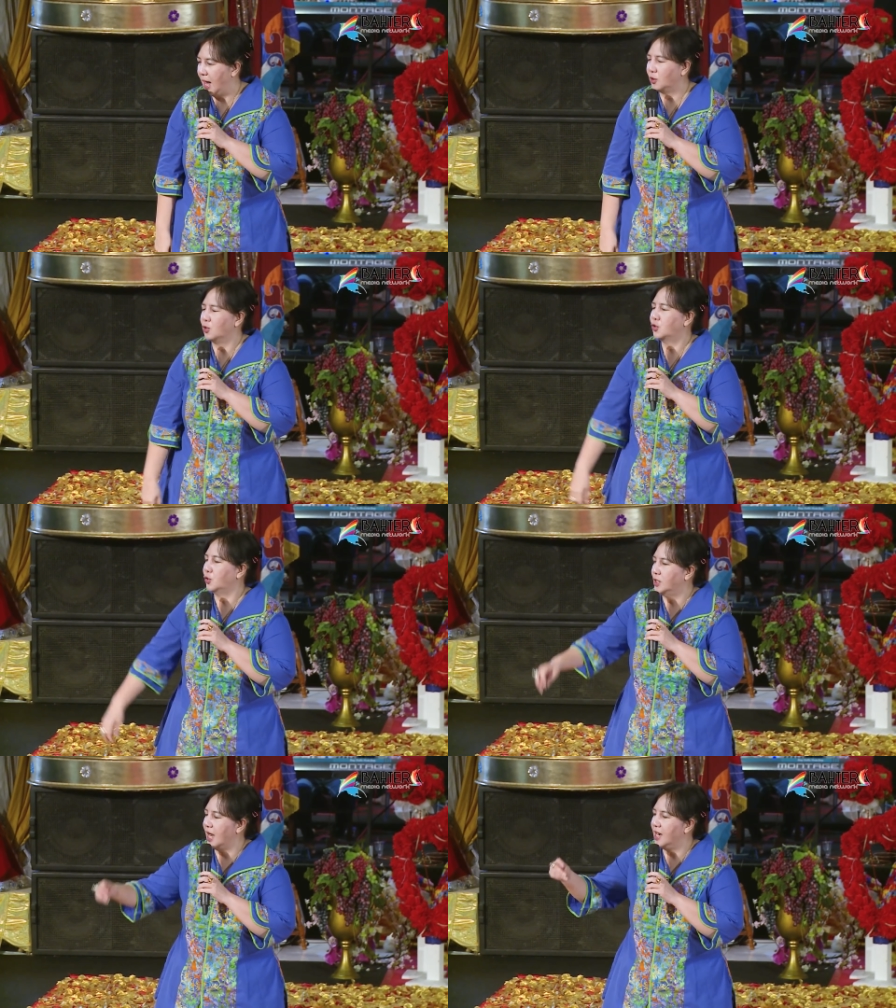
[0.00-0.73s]
atau
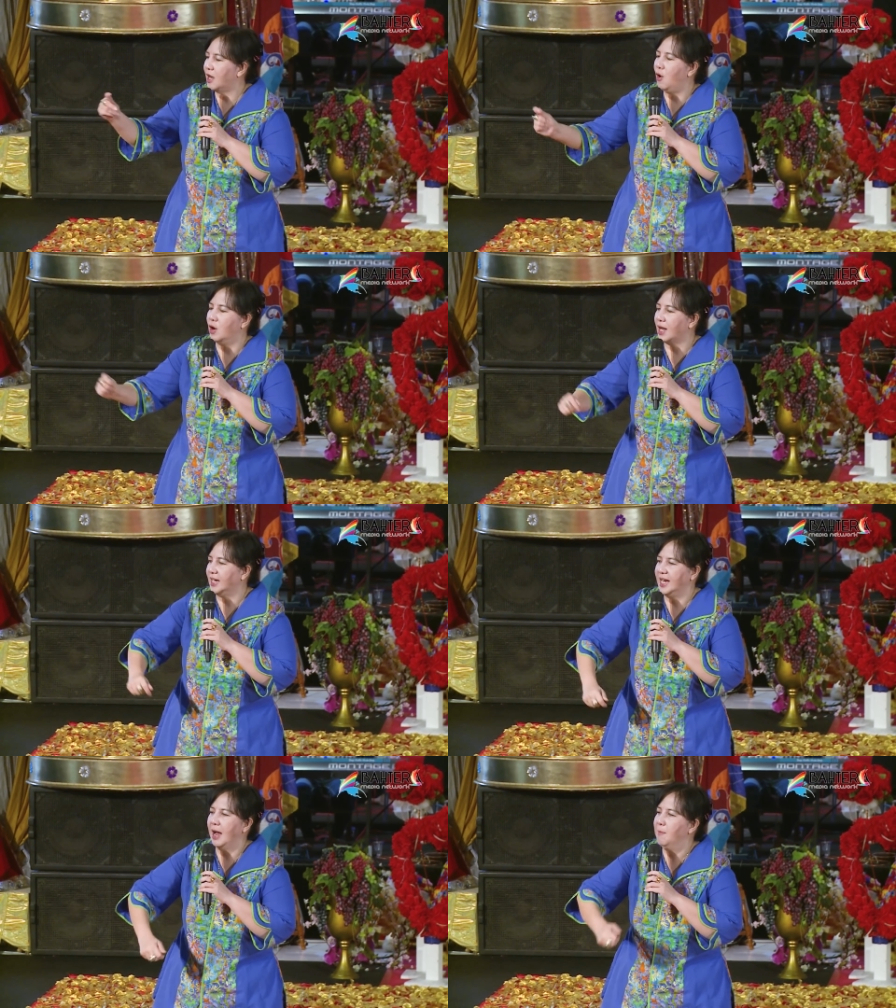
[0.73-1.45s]
saudara
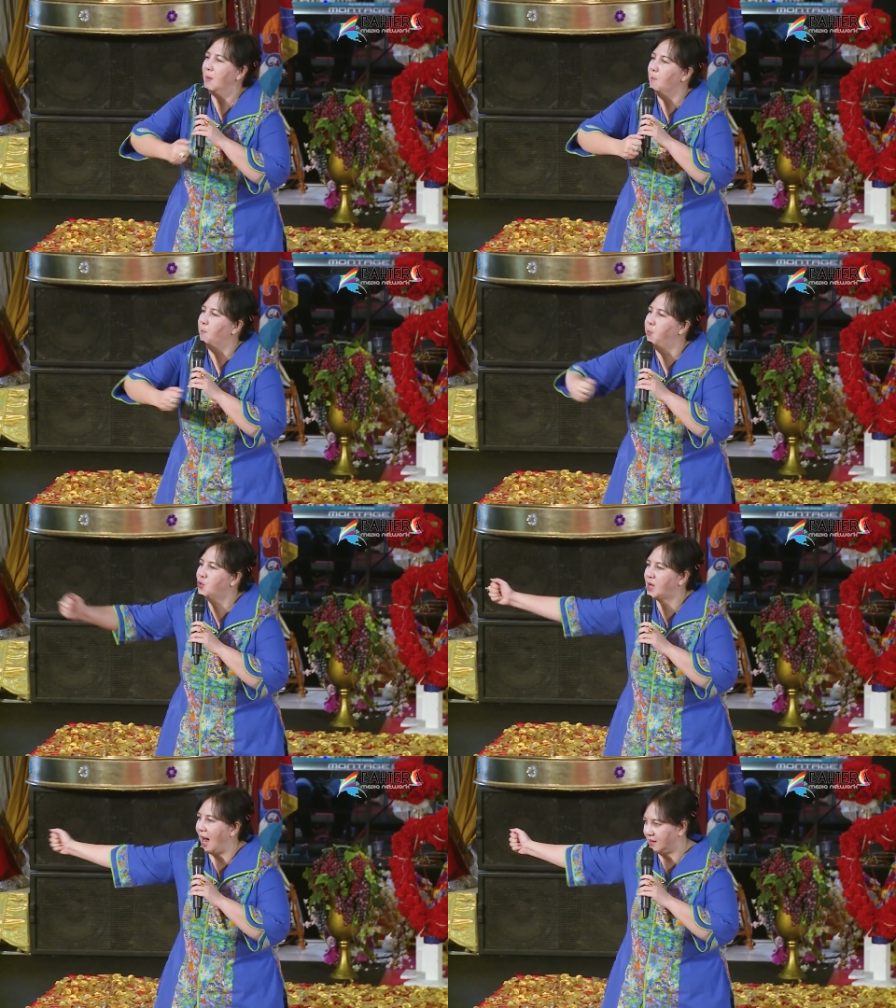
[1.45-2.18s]
orang yang
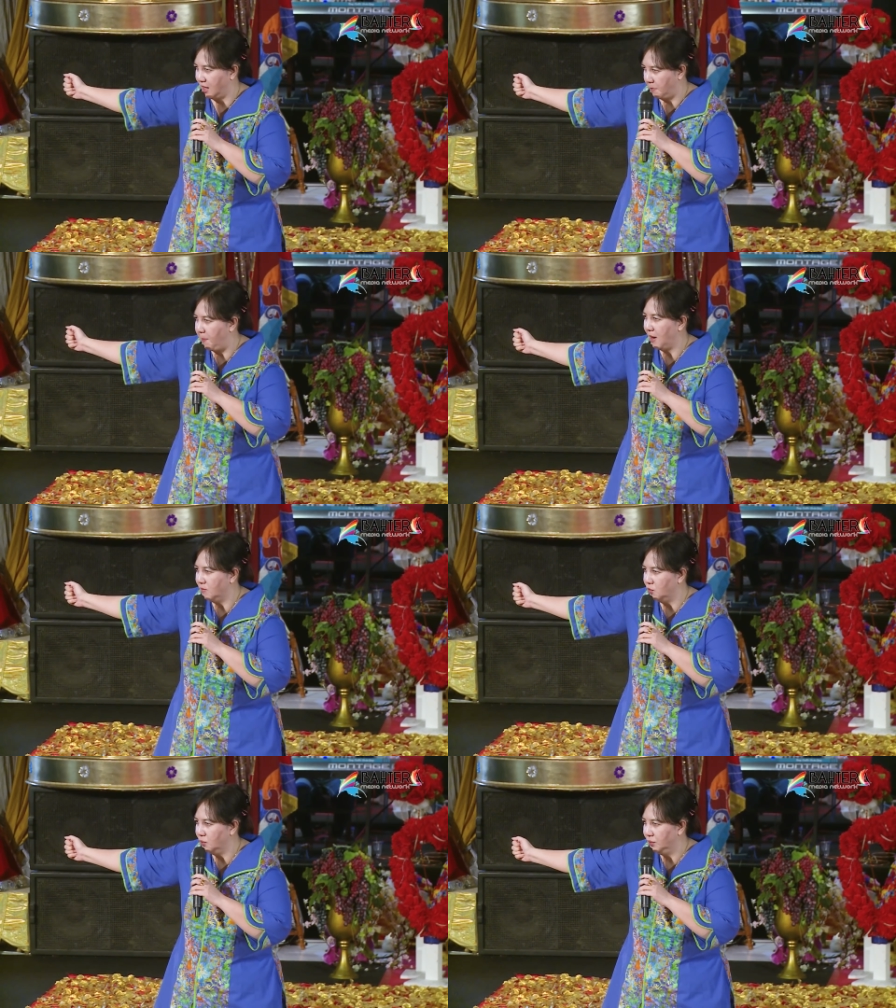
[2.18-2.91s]
membuka
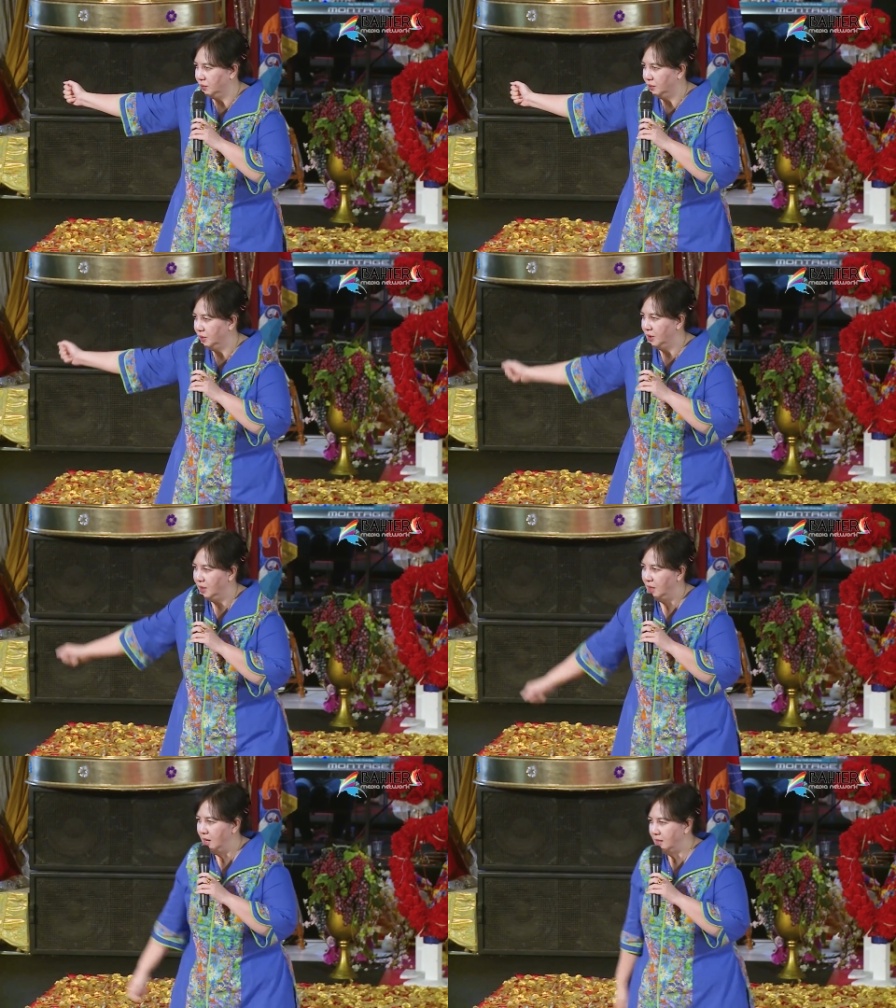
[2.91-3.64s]
gerbang
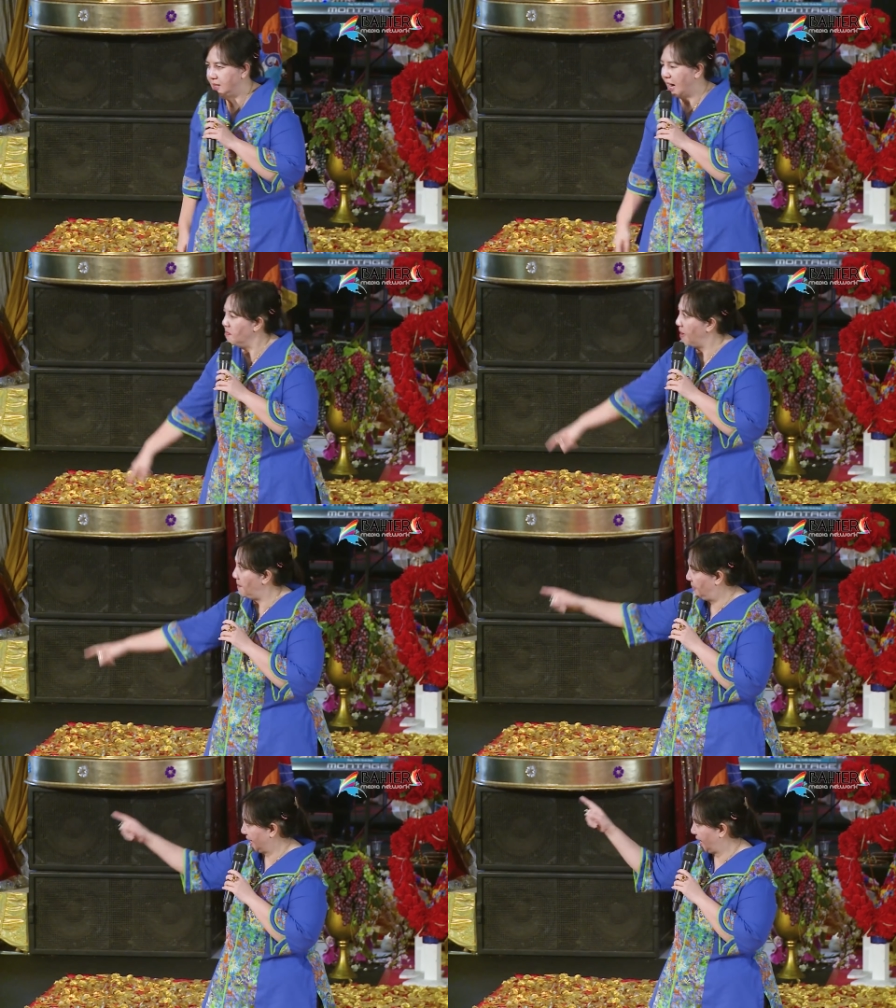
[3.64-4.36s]
dan
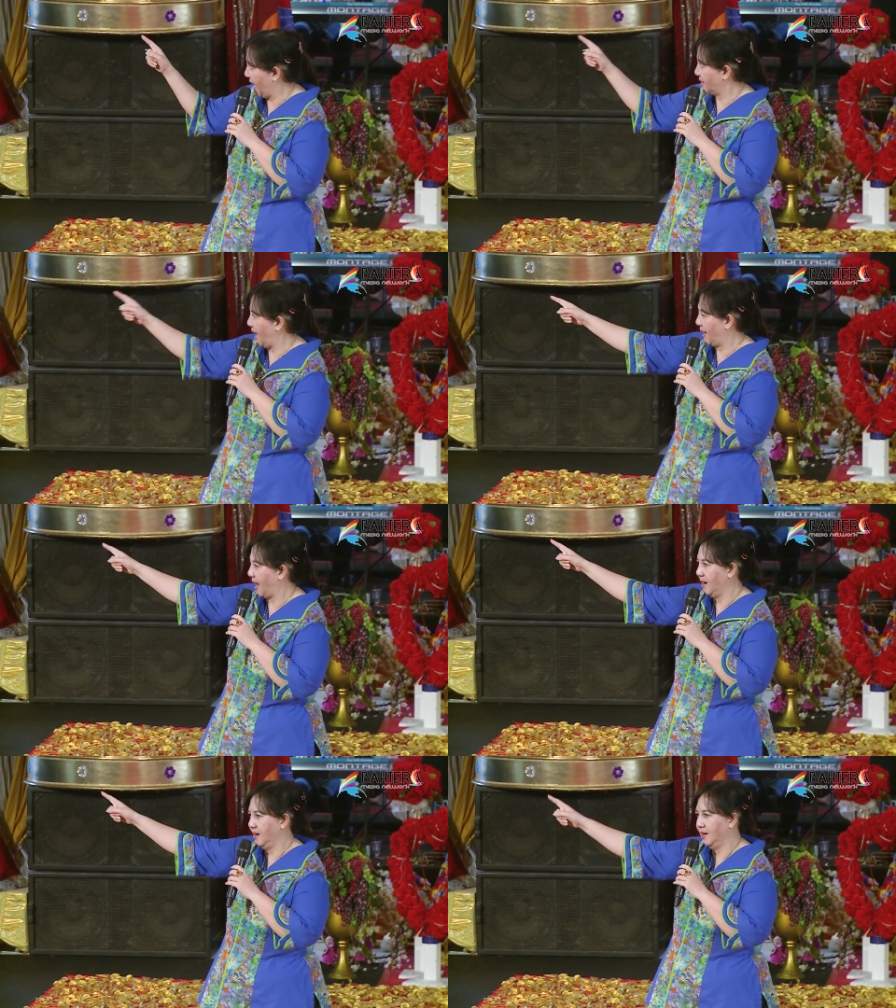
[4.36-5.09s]

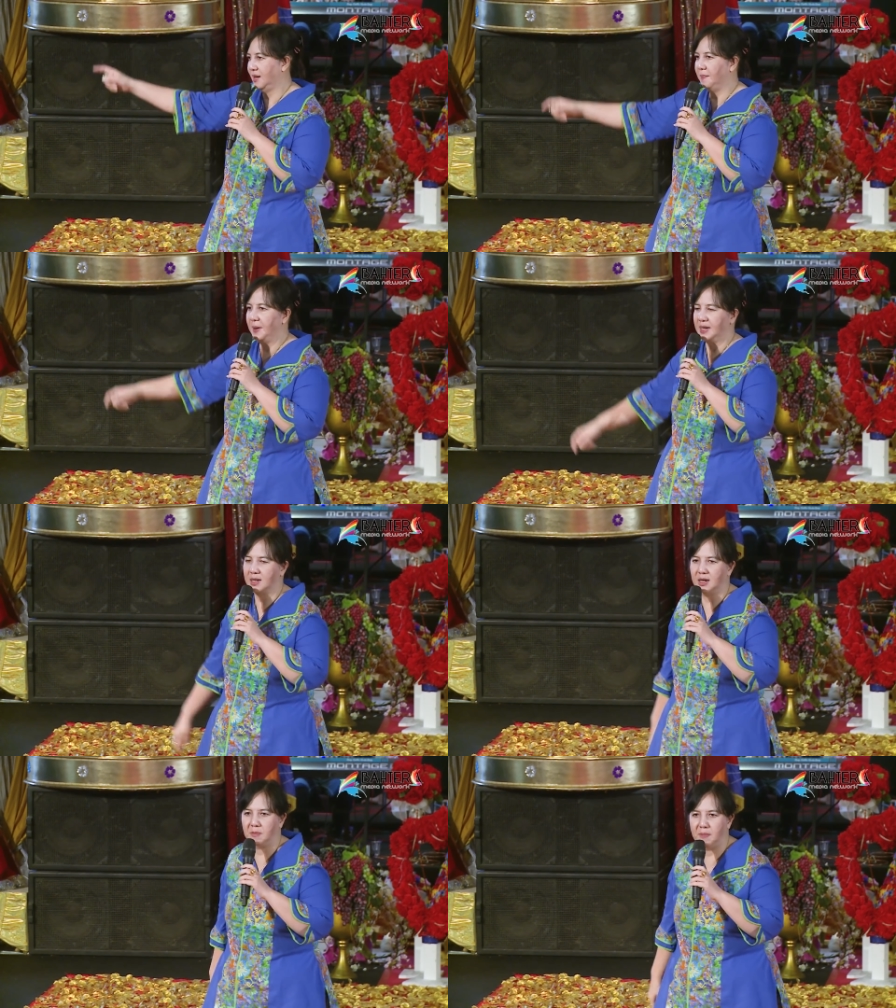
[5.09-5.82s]
memperkatakan
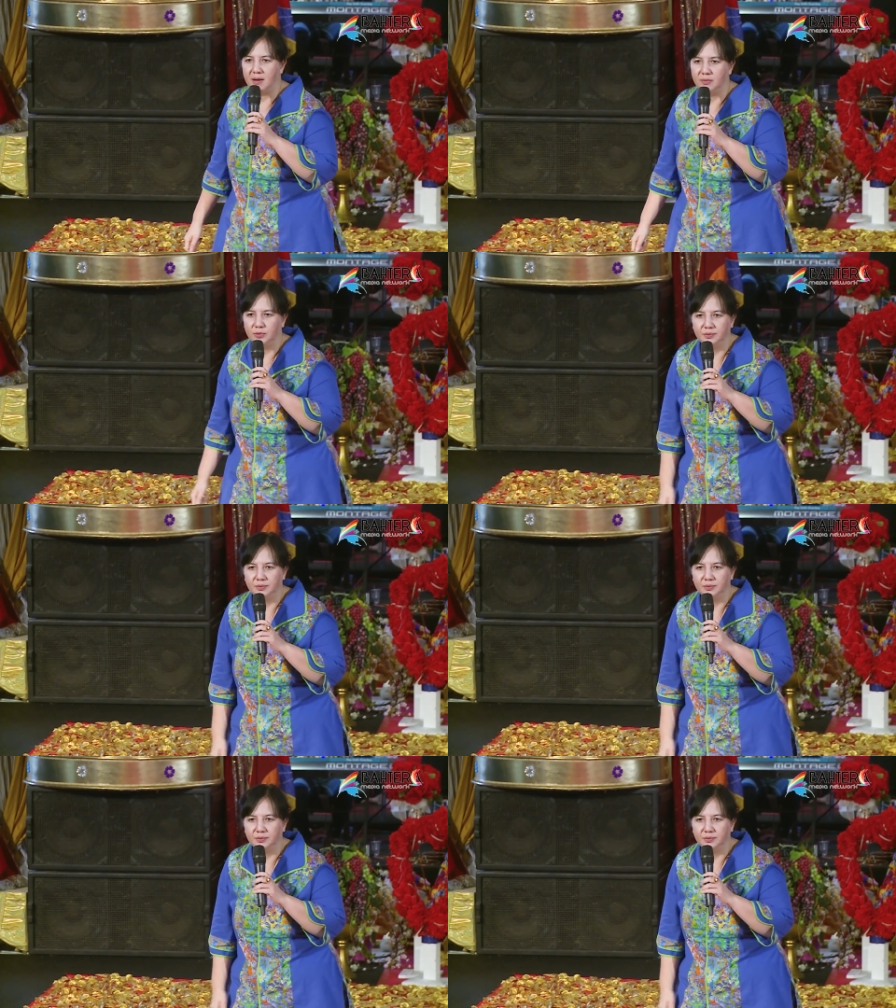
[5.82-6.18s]
kepada gerbang.